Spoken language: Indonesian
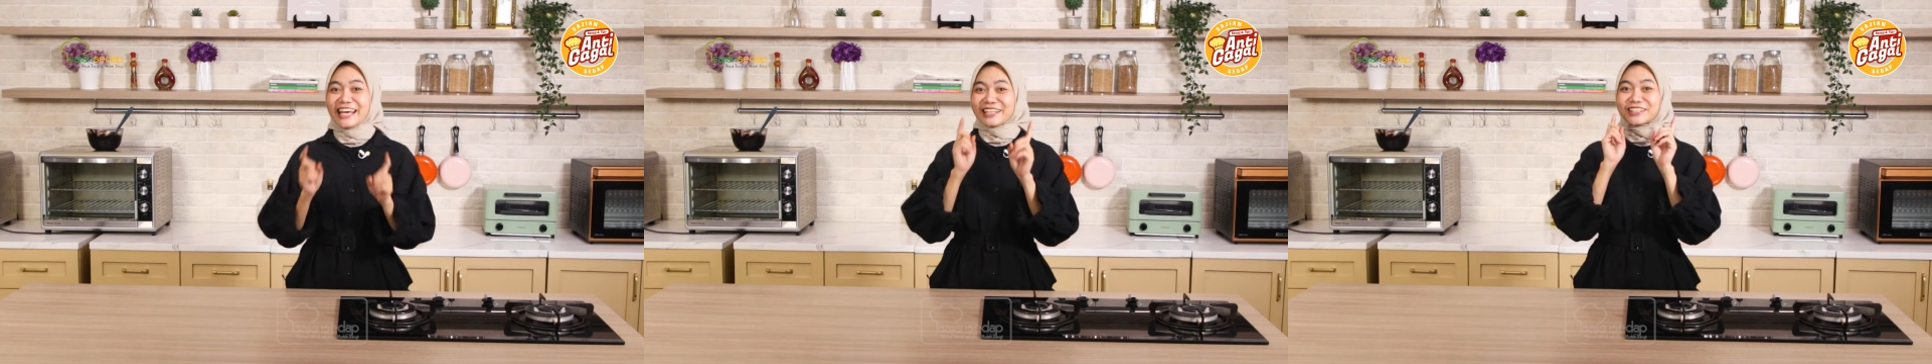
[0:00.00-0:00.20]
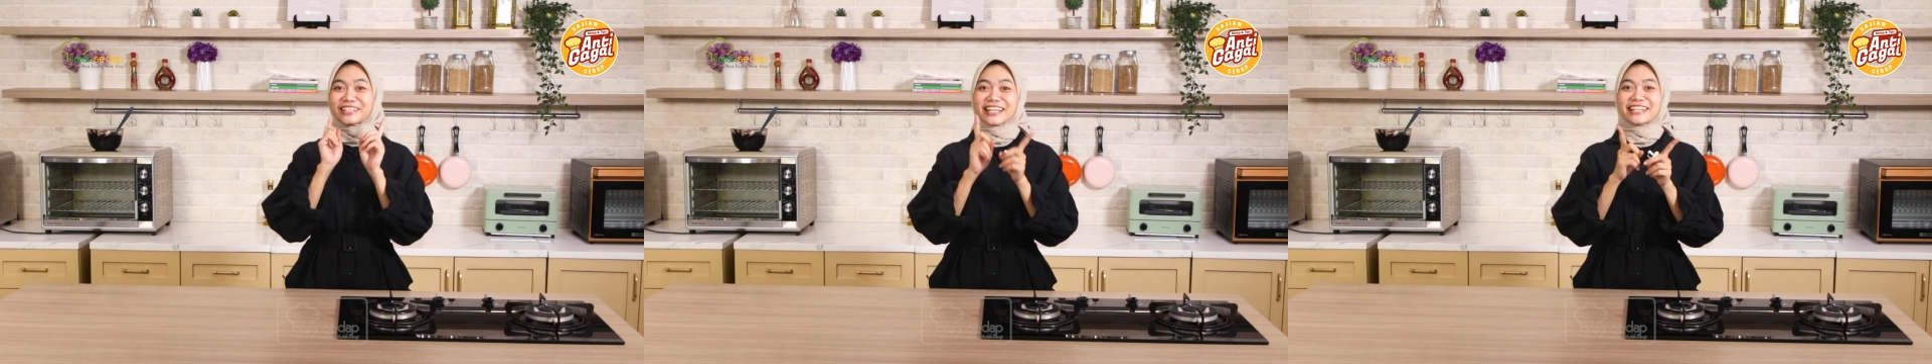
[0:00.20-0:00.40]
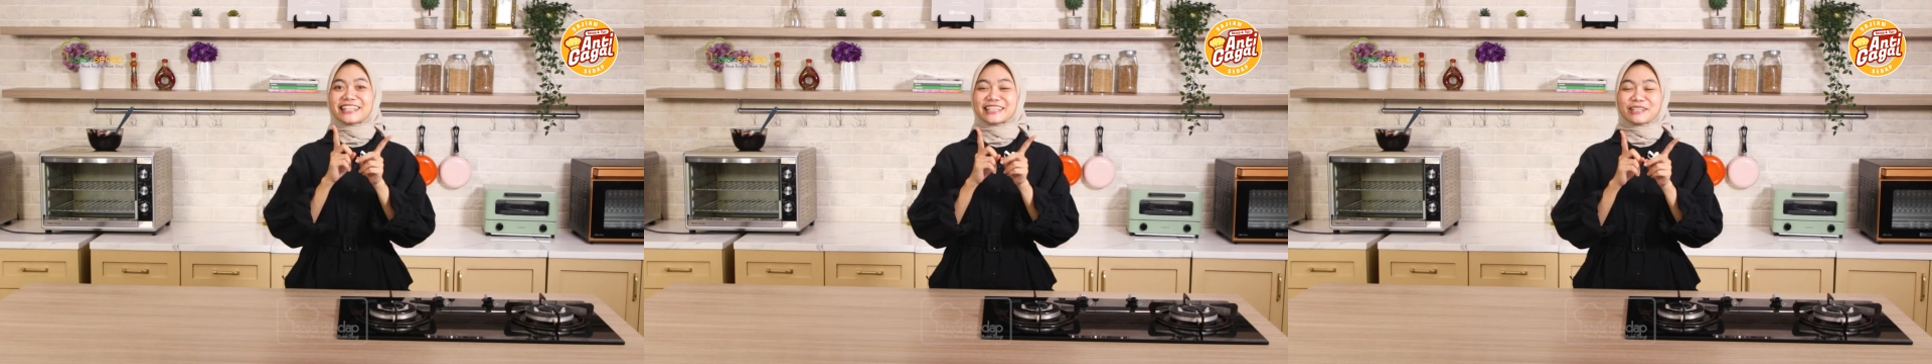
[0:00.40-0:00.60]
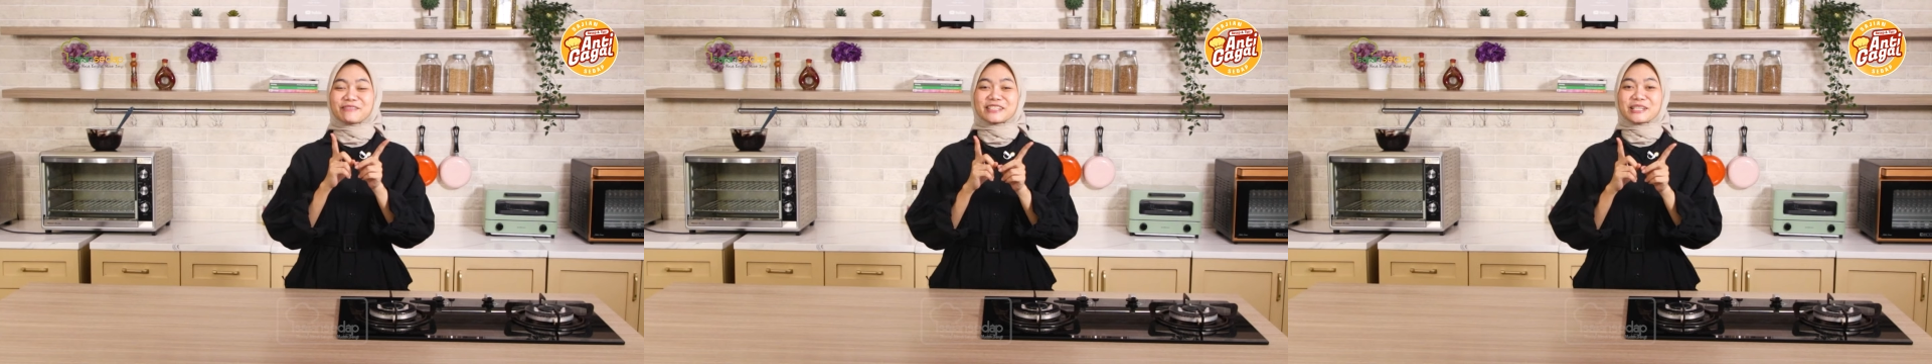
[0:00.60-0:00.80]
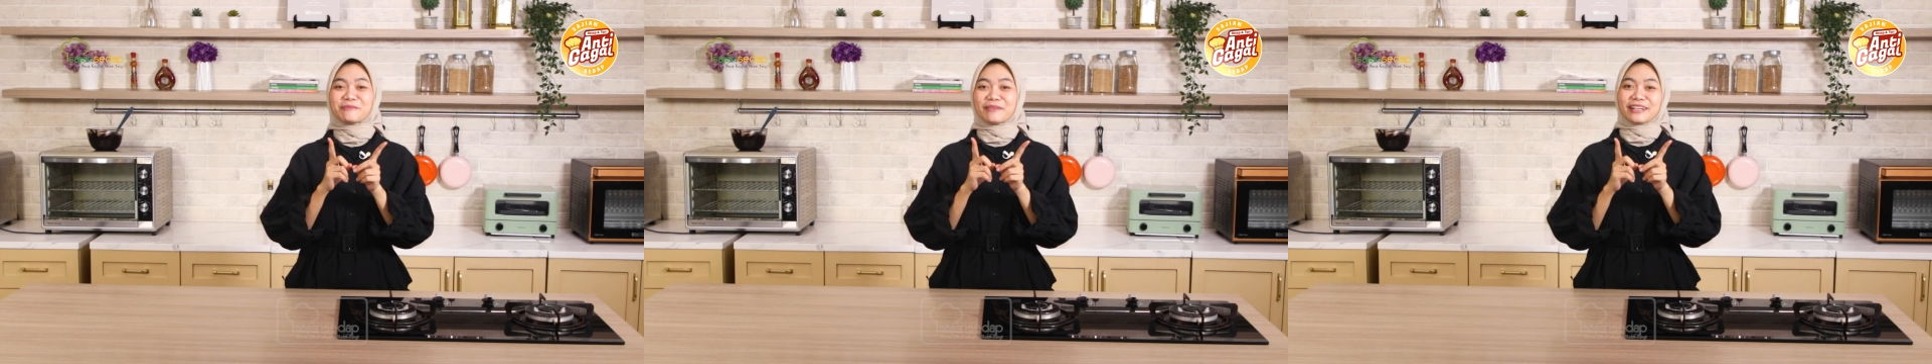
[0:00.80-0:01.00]
Itu tadi tips
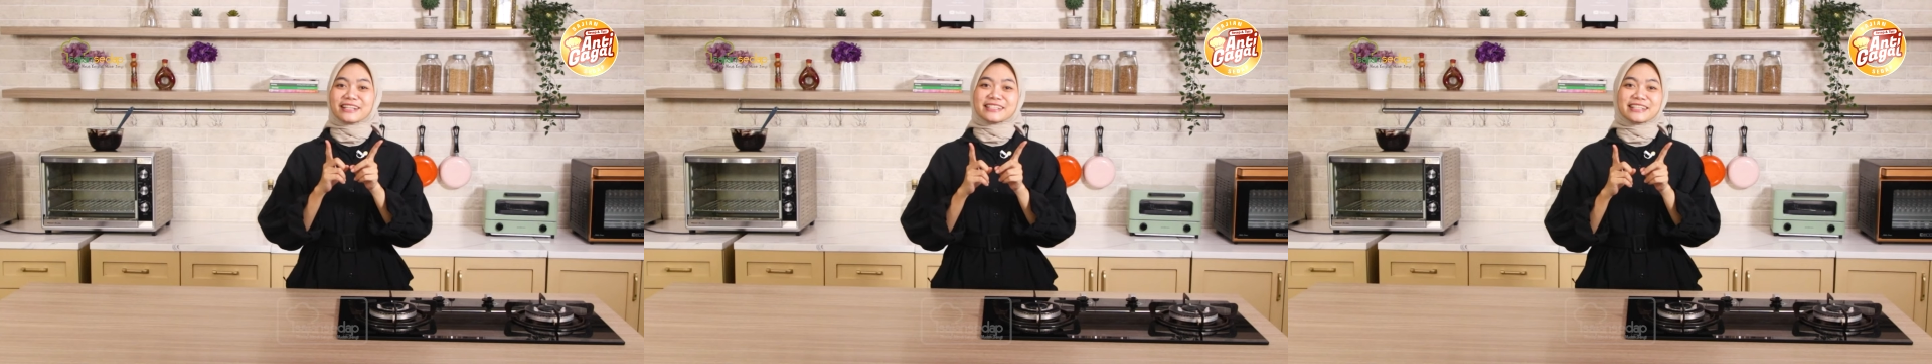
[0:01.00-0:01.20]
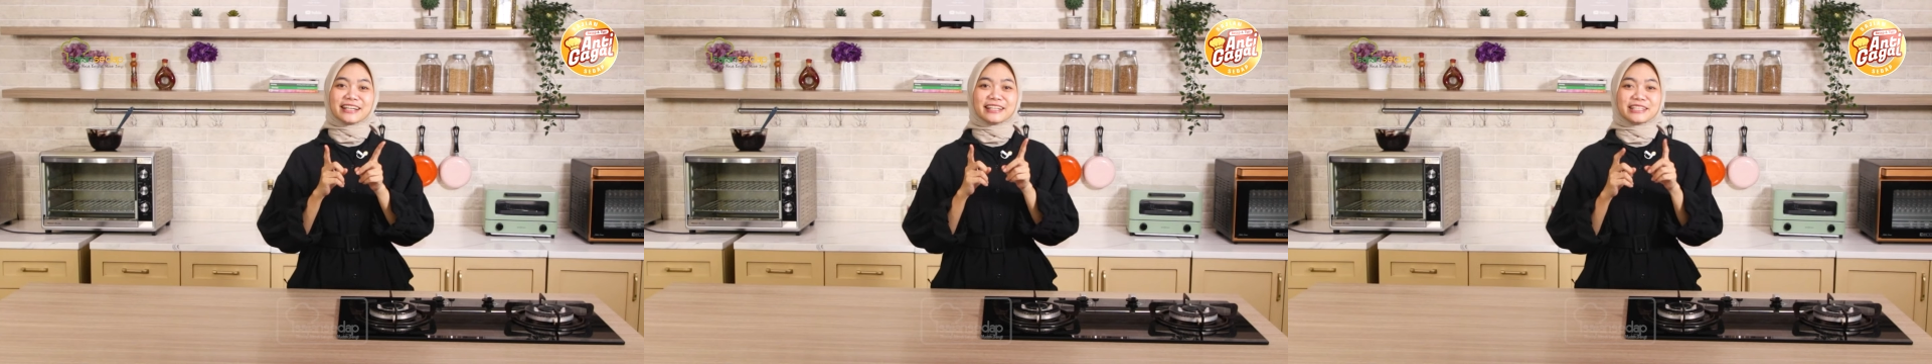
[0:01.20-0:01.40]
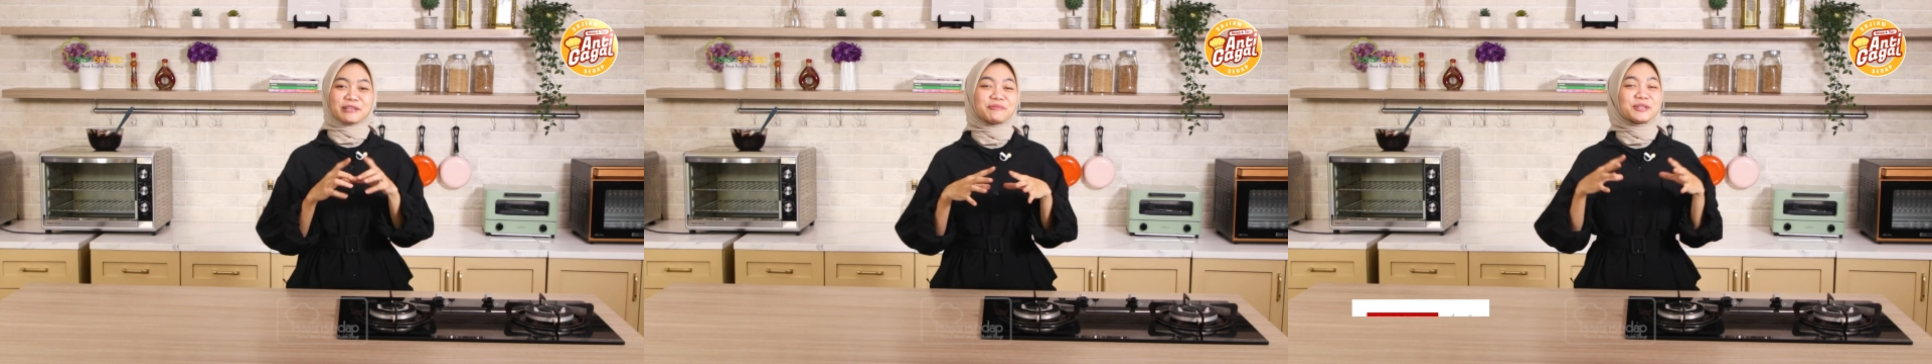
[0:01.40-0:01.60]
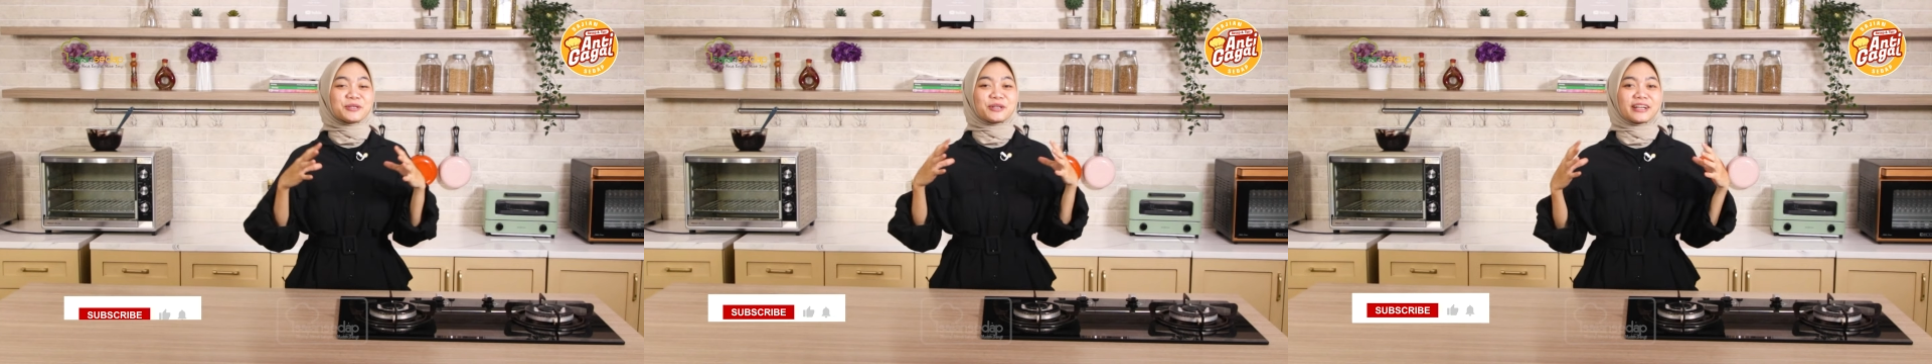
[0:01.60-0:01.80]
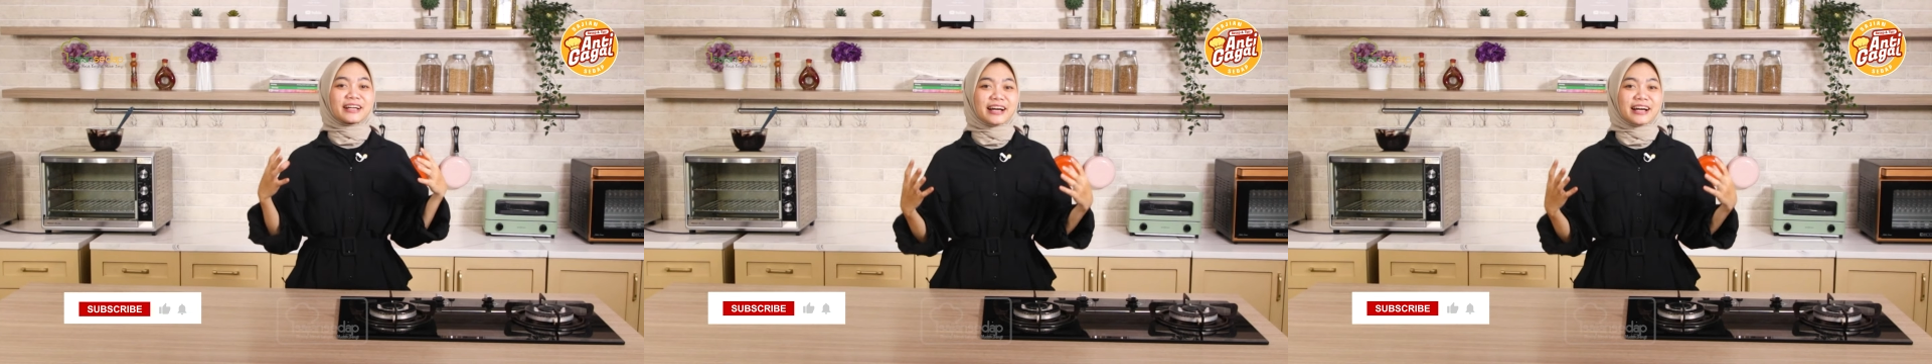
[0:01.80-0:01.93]
gimana caranya menggoreng